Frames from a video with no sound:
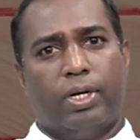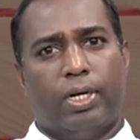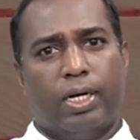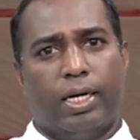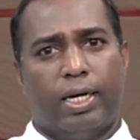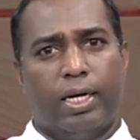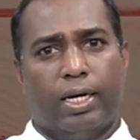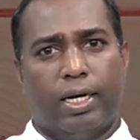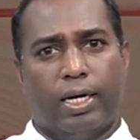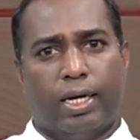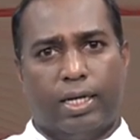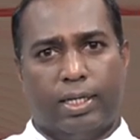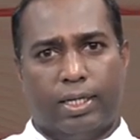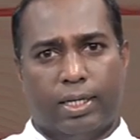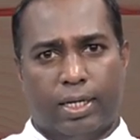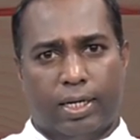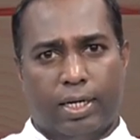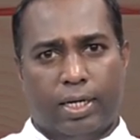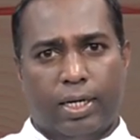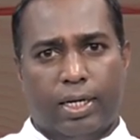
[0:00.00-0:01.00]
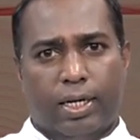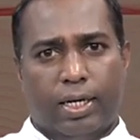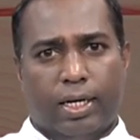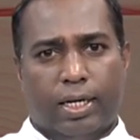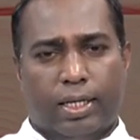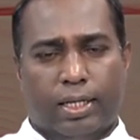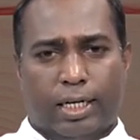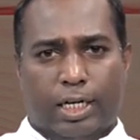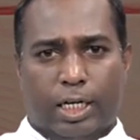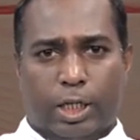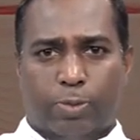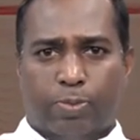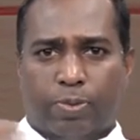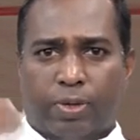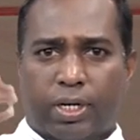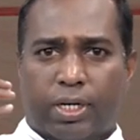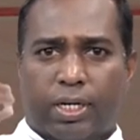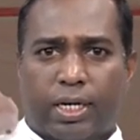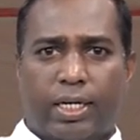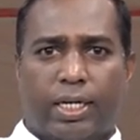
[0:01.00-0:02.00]
என்ற அந்த அந்த
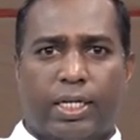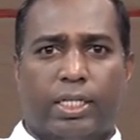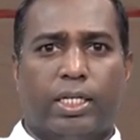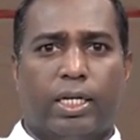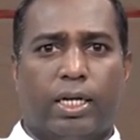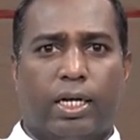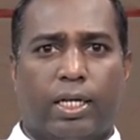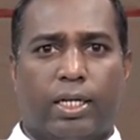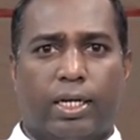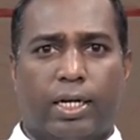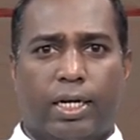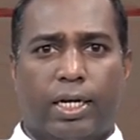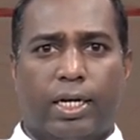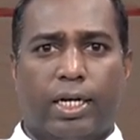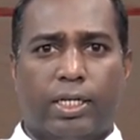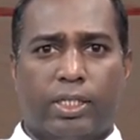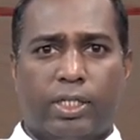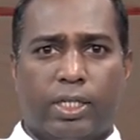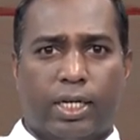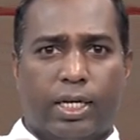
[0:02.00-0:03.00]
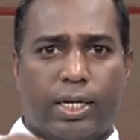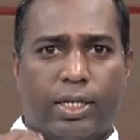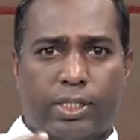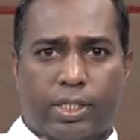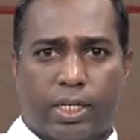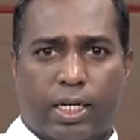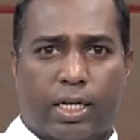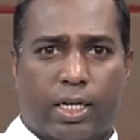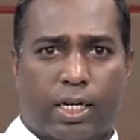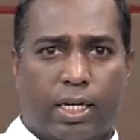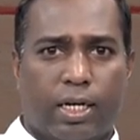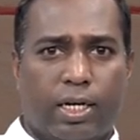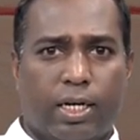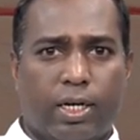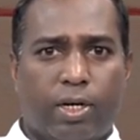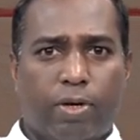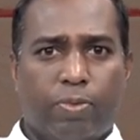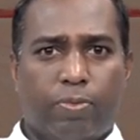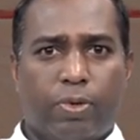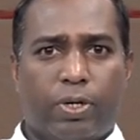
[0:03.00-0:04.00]
டெஸ்பரேட் கண்டிஷன் அந்த கடைசி எட்ஜில்
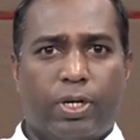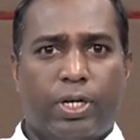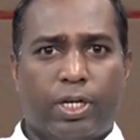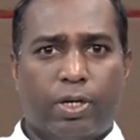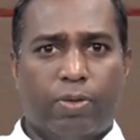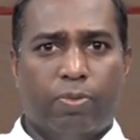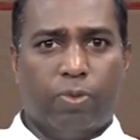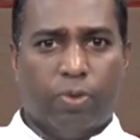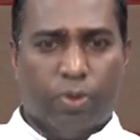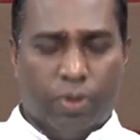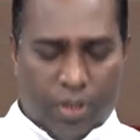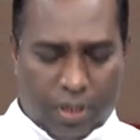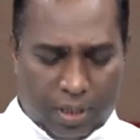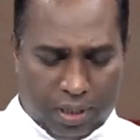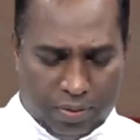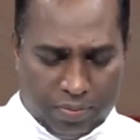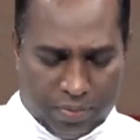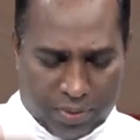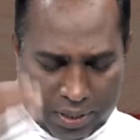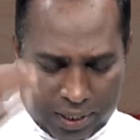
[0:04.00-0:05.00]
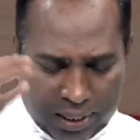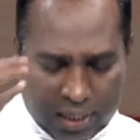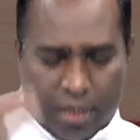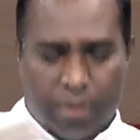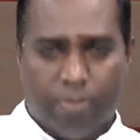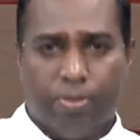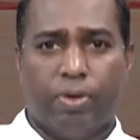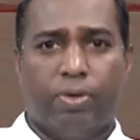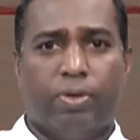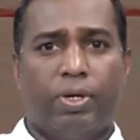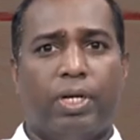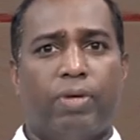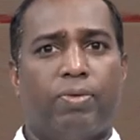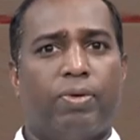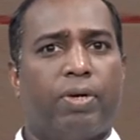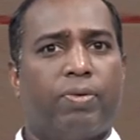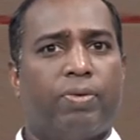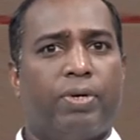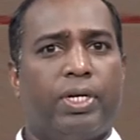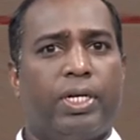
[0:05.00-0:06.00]
போய் நிற்கும் போது இவர் தான் நமக்கு வழி
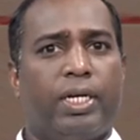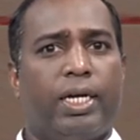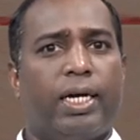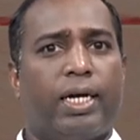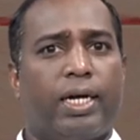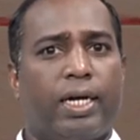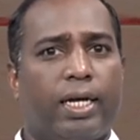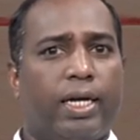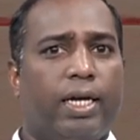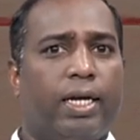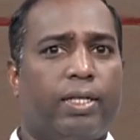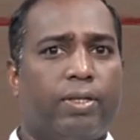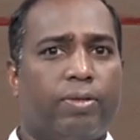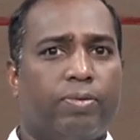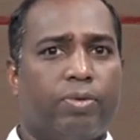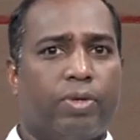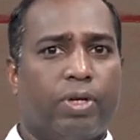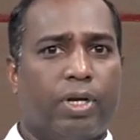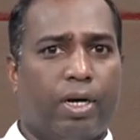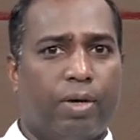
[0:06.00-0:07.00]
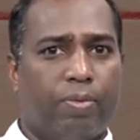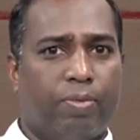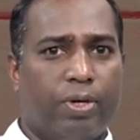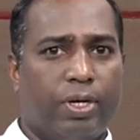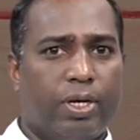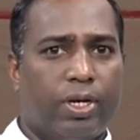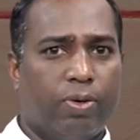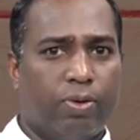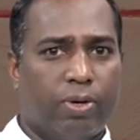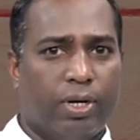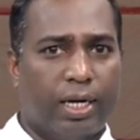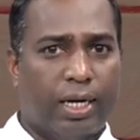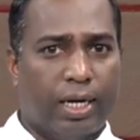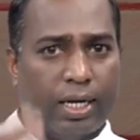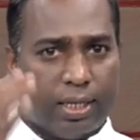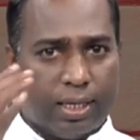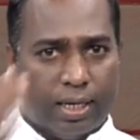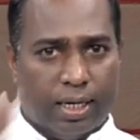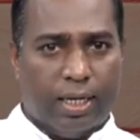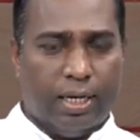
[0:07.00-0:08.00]
வேறு வழியே கிடையாது அப்படிங்கிற ஒரு
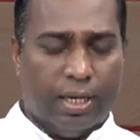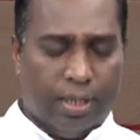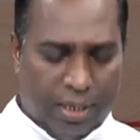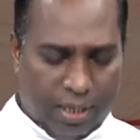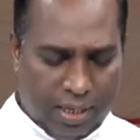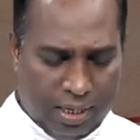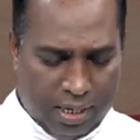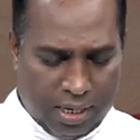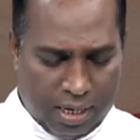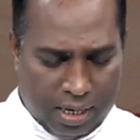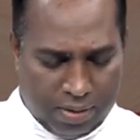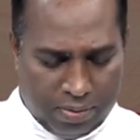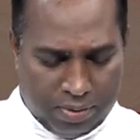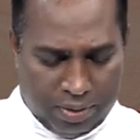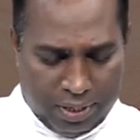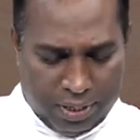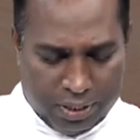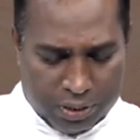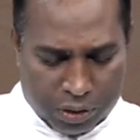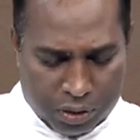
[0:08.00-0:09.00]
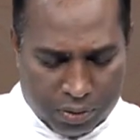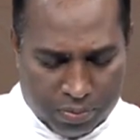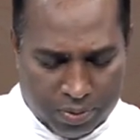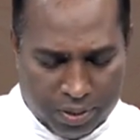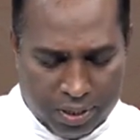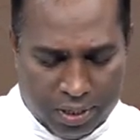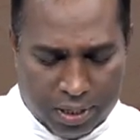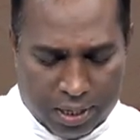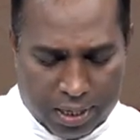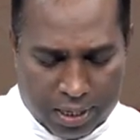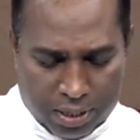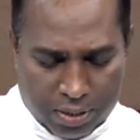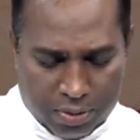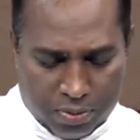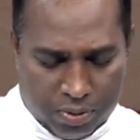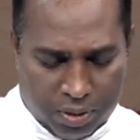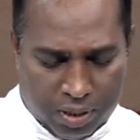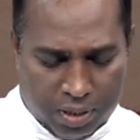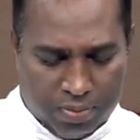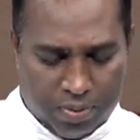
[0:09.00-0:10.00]
எண்ணத்தில் அவள் இயேசுவை
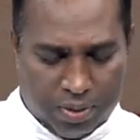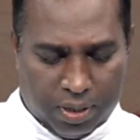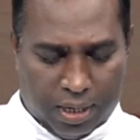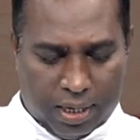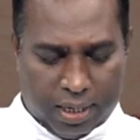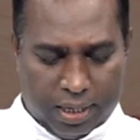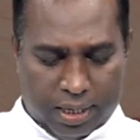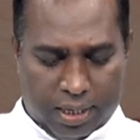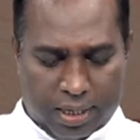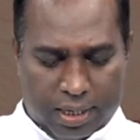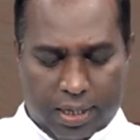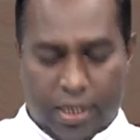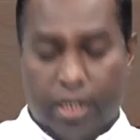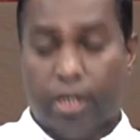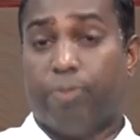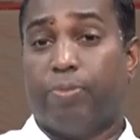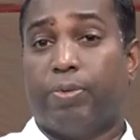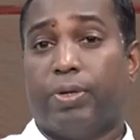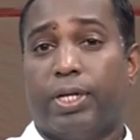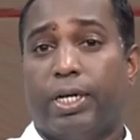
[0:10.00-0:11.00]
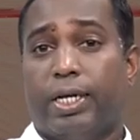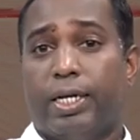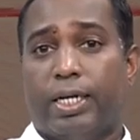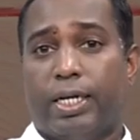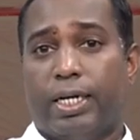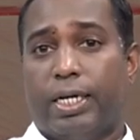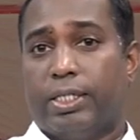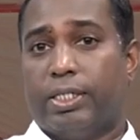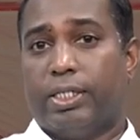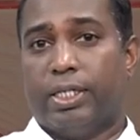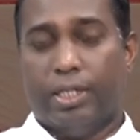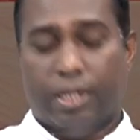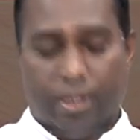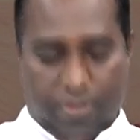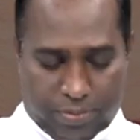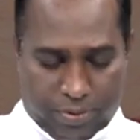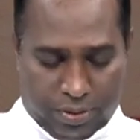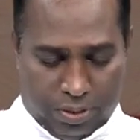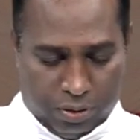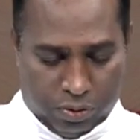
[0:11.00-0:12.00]
நாடக்கூடியவளாக இருப்பதை இந்த நற்செய்தி
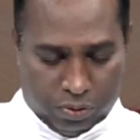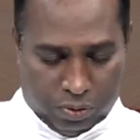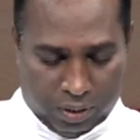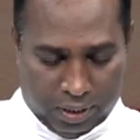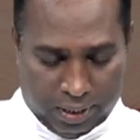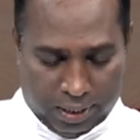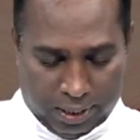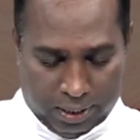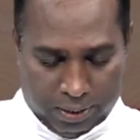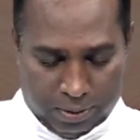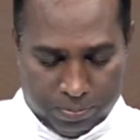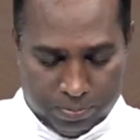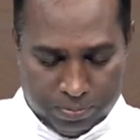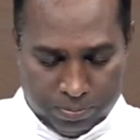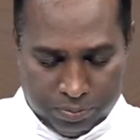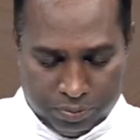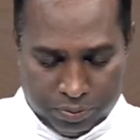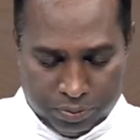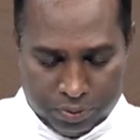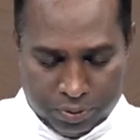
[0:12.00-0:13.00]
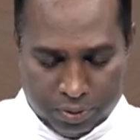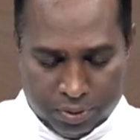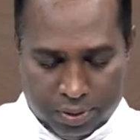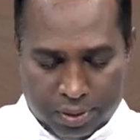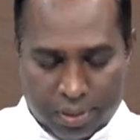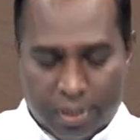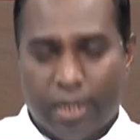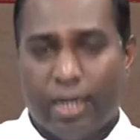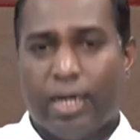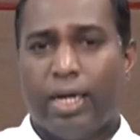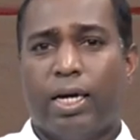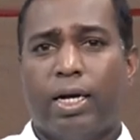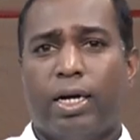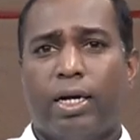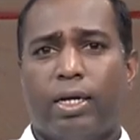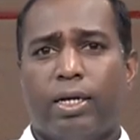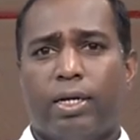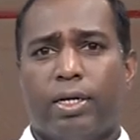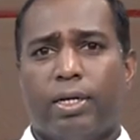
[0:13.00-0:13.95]
நமக்கு சொல்லுகிறது ஆனால்